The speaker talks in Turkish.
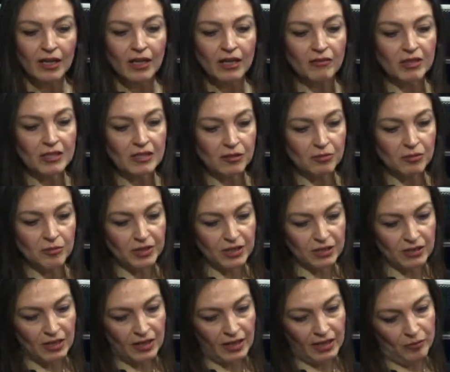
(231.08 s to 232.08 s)
Ve tabii
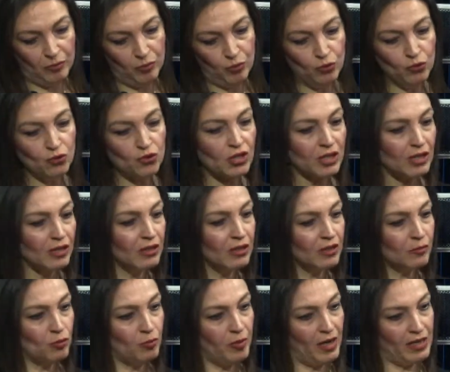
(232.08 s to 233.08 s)
bir de hani bunca
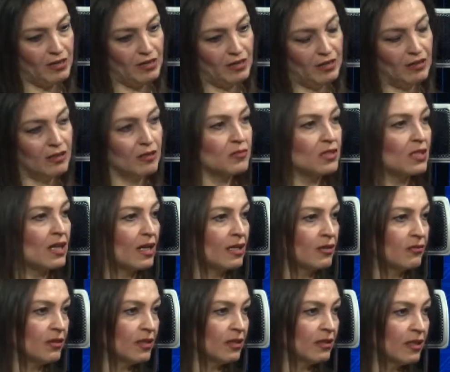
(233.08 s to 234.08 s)
yıllık bu bahsettiğim
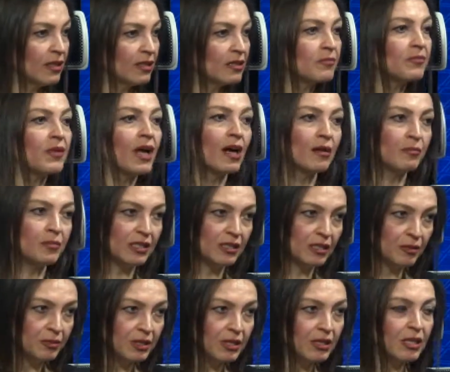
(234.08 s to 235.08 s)
sertifikalar, eğitimler,
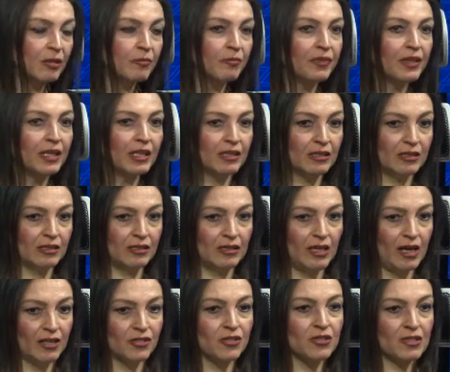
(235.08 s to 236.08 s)
bilgi birikimlerinin
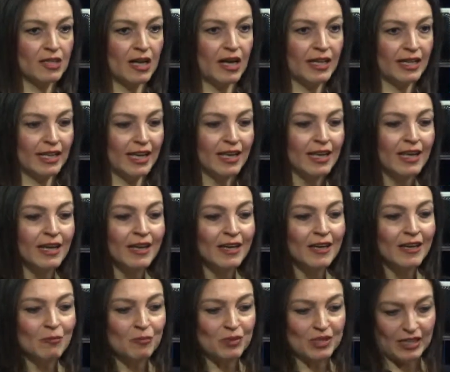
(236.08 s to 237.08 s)
naçizane
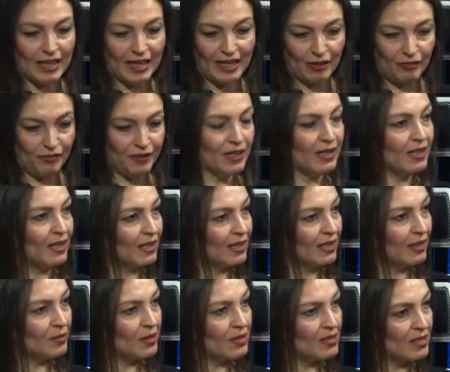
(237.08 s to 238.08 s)
bir el
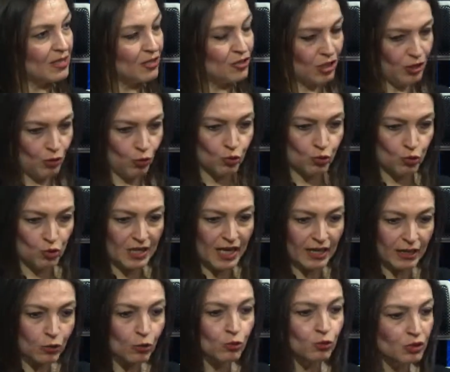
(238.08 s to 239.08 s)
fenerine benzetecek
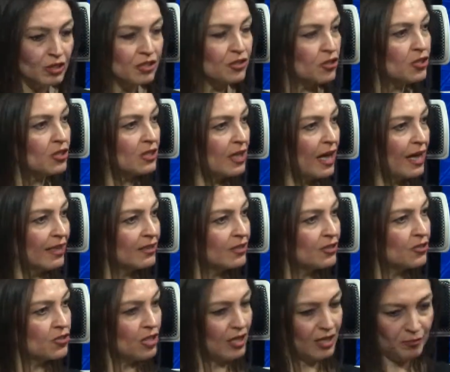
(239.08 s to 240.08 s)
olursak yolu da
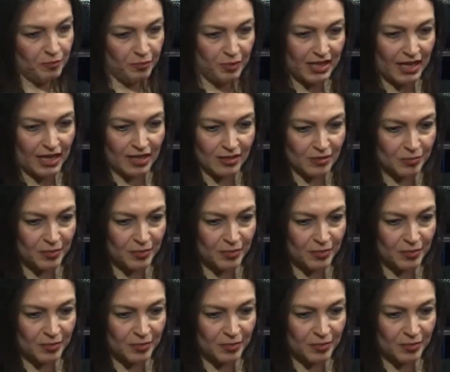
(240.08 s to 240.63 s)
ışıklandıracak biraz